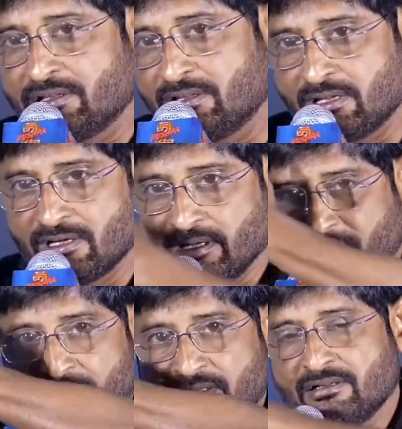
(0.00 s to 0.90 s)
కడుతున్నారండి
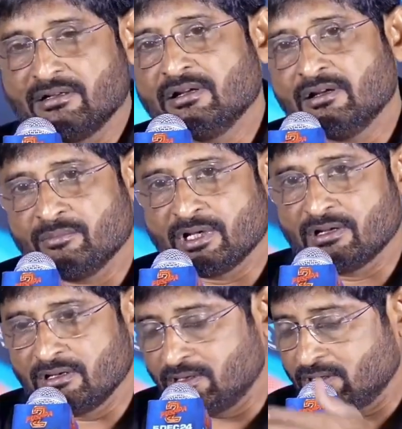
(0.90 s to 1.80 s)
ఇక్కడ
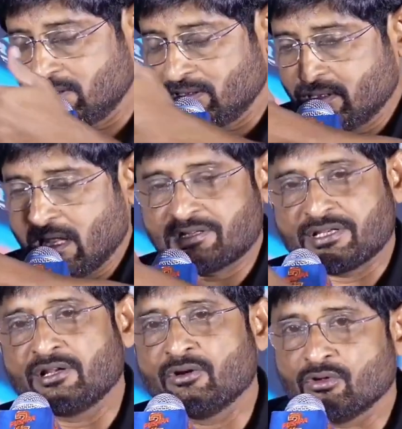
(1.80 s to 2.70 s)
మన
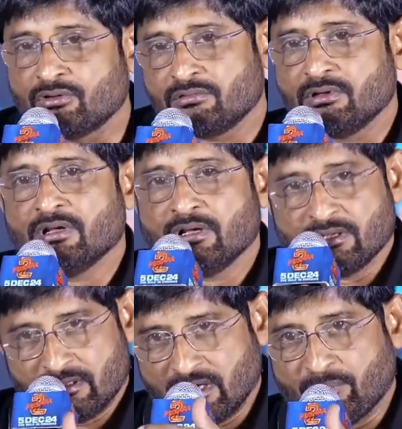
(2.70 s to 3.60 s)
నార్సింగ్లో
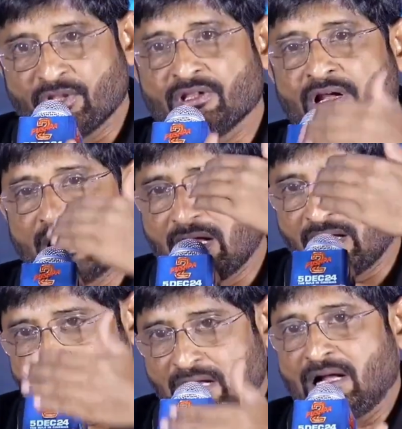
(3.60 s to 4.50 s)
నెమ్మదిగా
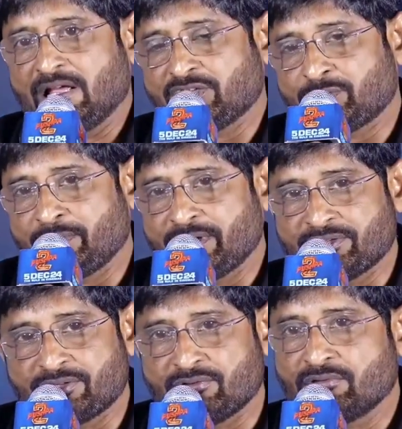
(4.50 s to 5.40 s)
ఆ
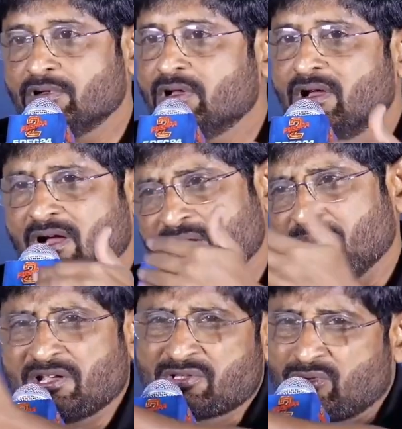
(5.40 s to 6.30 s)
ఎక్స్పీరియన్స్
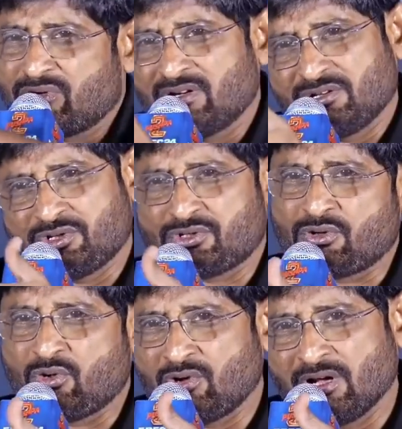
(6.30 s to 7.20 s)
ఐమాక్స్ కూడా
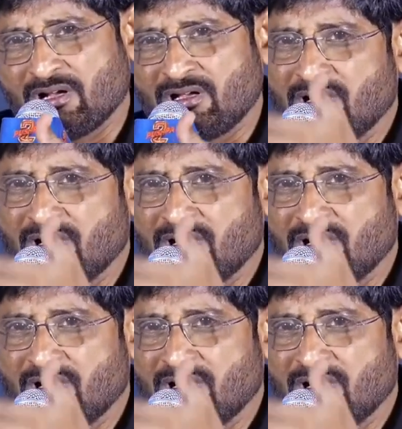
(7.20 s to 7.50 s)
స్లోగా